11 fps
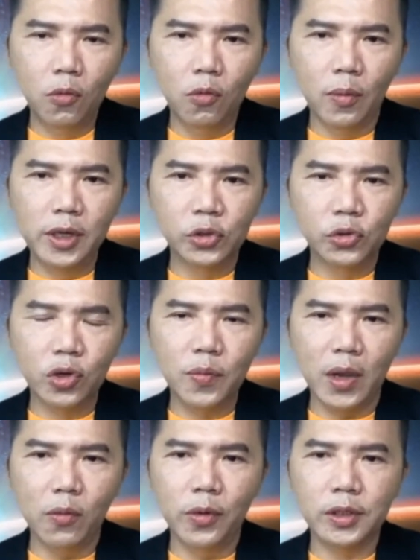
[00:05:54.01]
我们的睡
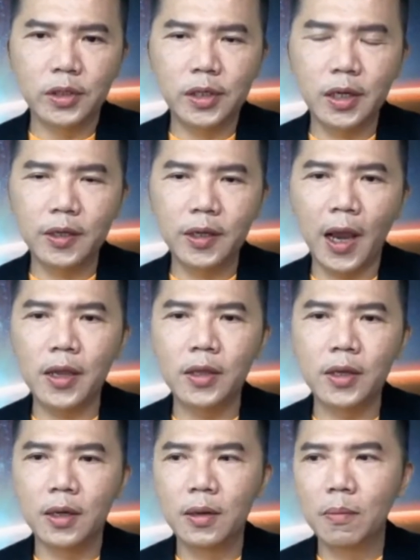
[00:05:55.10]
眠、我们的心态
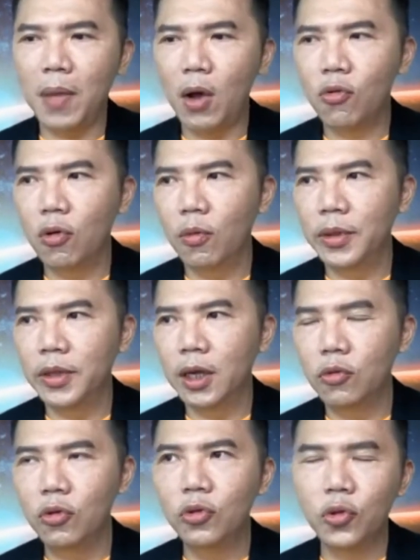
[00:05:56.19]
呢，包括我们的
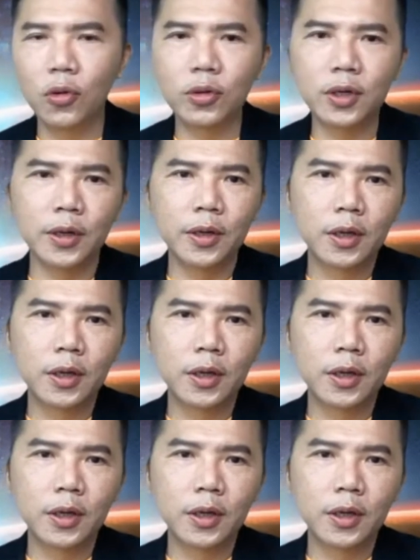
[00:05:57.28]
运动呢，